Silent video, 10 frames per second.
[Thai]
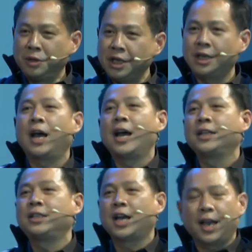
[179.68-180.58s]
มี
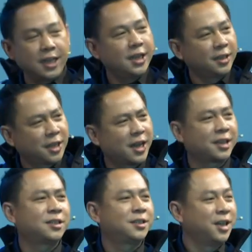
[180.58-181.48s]
การใช้อินเทอร์
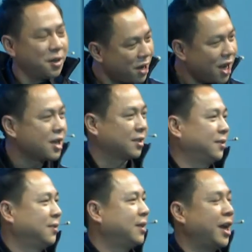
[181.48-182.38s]
เน็ตเยอะมาก
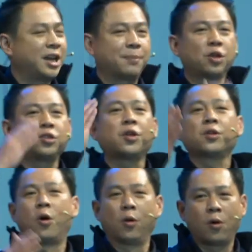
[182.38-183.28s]
ในอันดับ
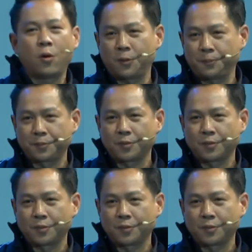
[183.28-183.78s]
ต้นๆของโลก